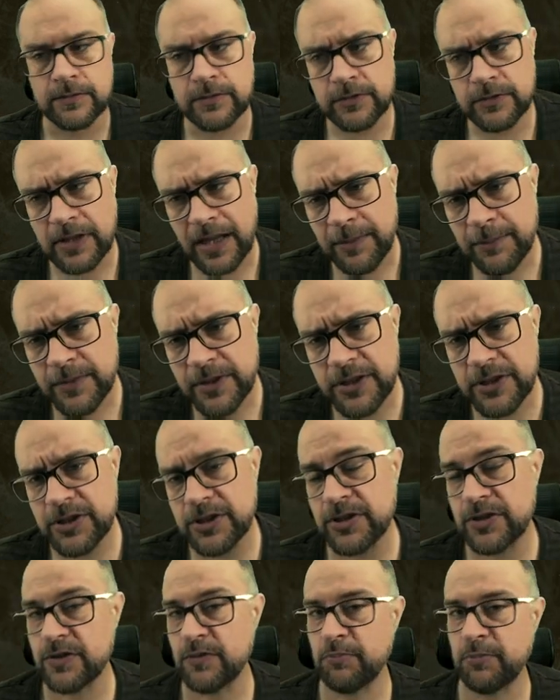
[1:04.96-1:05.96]
Tam
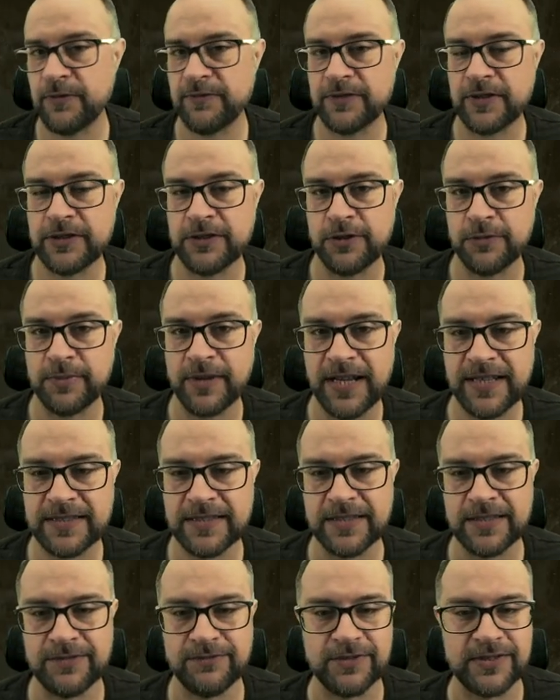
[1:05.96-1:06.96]
jeszcze są pewne
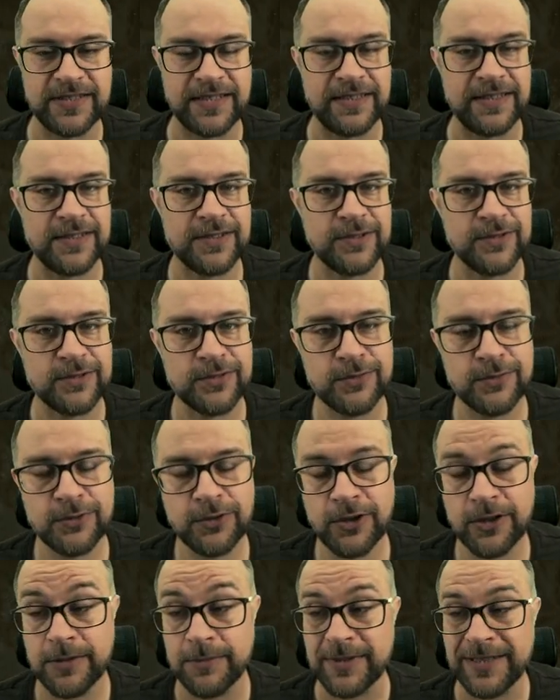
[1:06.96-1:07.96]
drobiazgi związane z
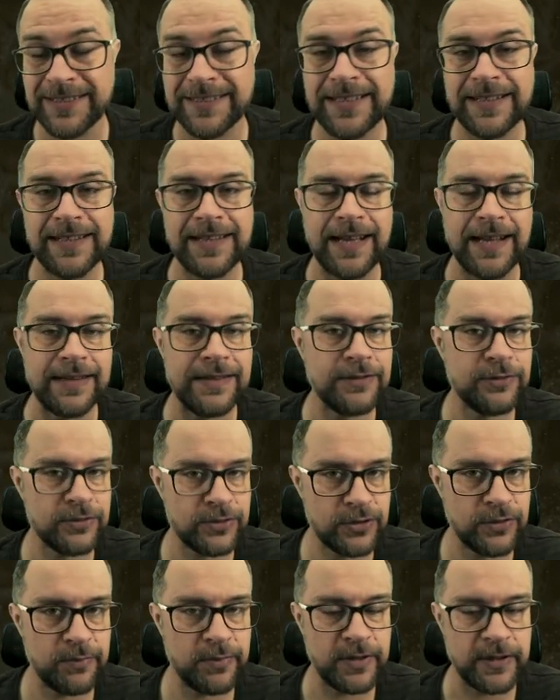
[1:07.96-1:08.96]
konstruktorem i tak dalej, ale to
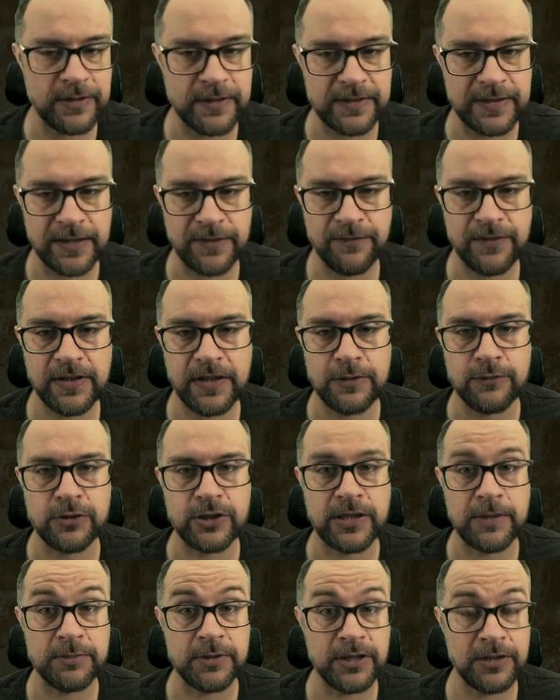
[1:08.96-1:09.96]
sobie za chwilę już
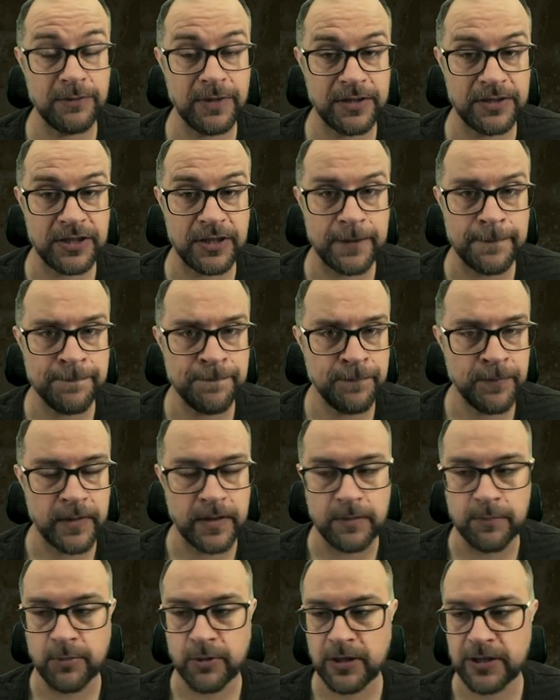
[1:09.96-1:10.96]
na przykładzie
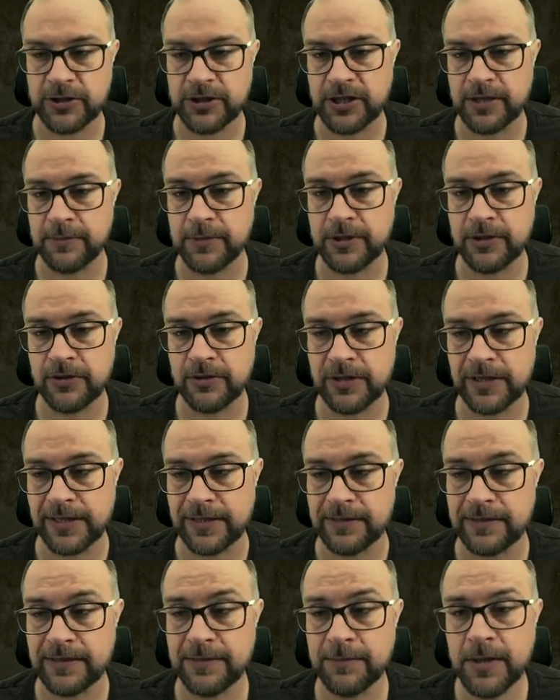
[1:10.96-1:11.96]
e, pokażemy
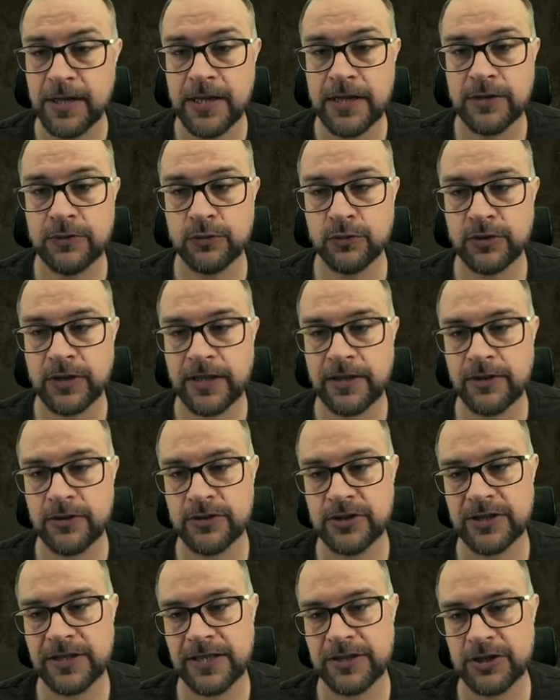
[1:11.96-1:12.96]
konkretnym. Tutaj
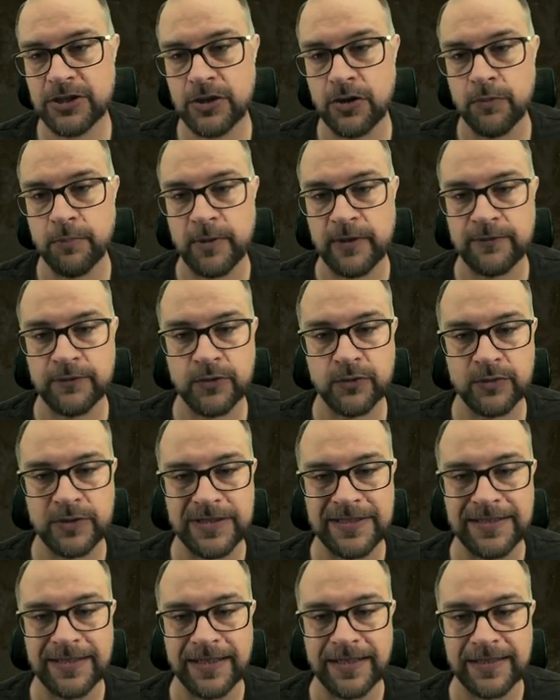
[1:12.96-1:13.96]
chodzi raczej o pewną
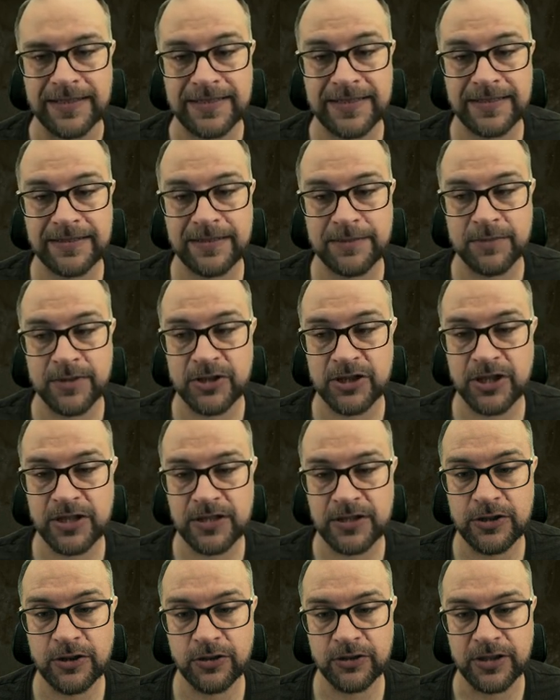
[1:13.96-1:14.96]
ideę. Zatem
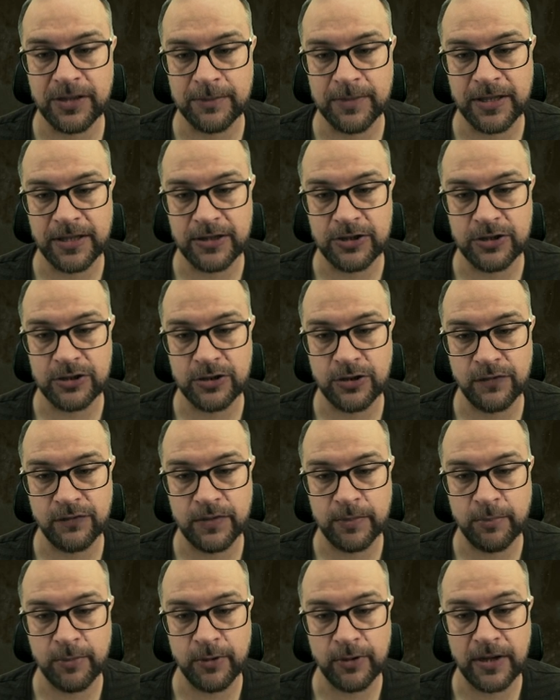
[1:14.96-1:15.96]
jeżeli dodam jakieś
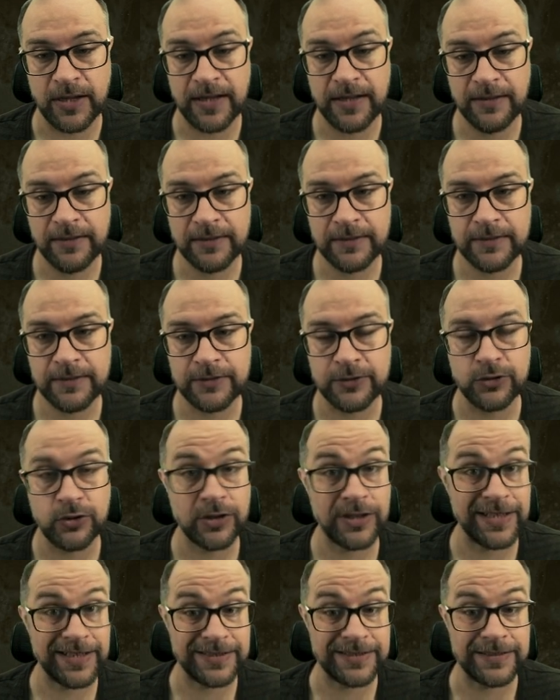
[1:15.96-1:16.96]
nowe pola do
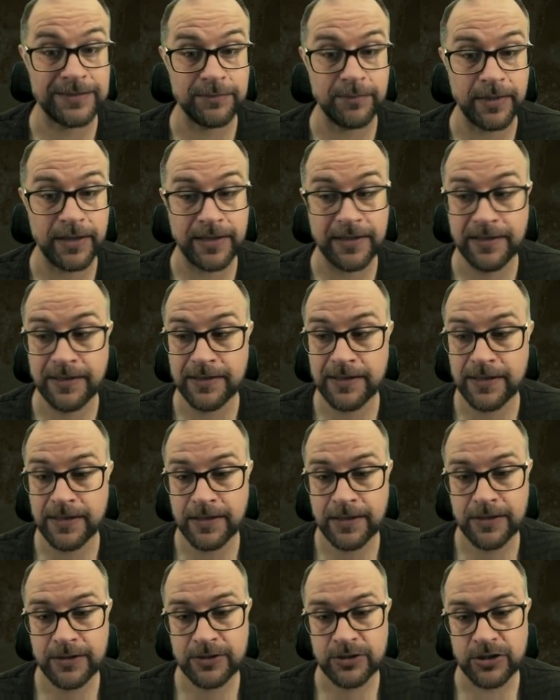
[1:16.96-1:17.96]
klasy B,
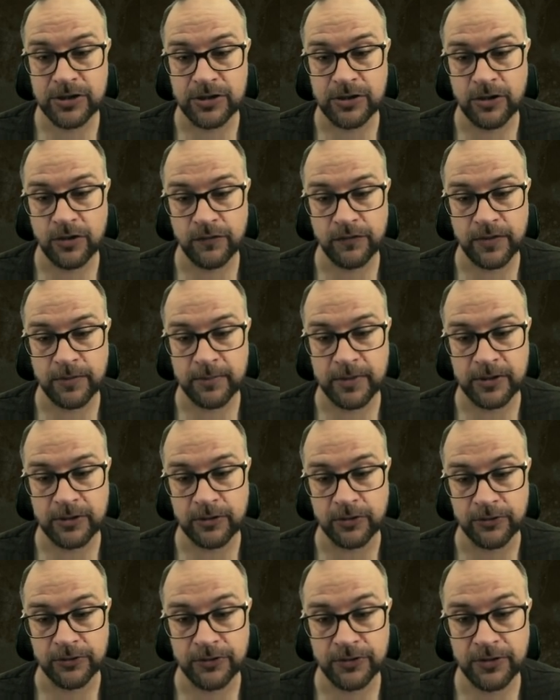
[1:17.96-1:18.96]
czy nowe
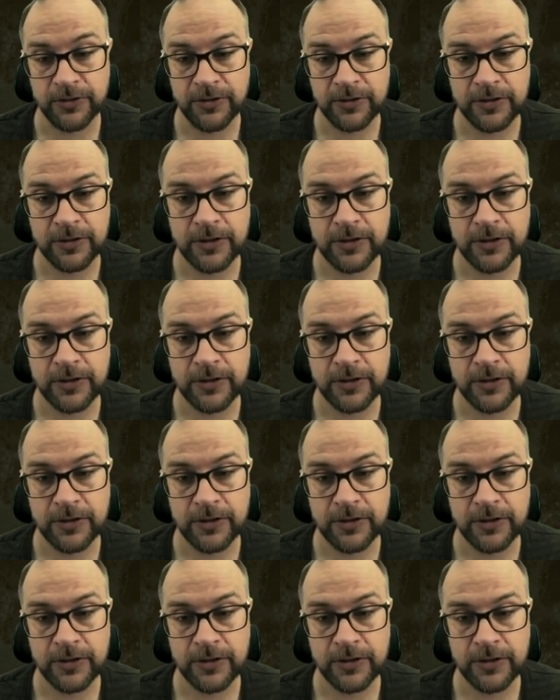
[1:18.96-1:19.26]
metody,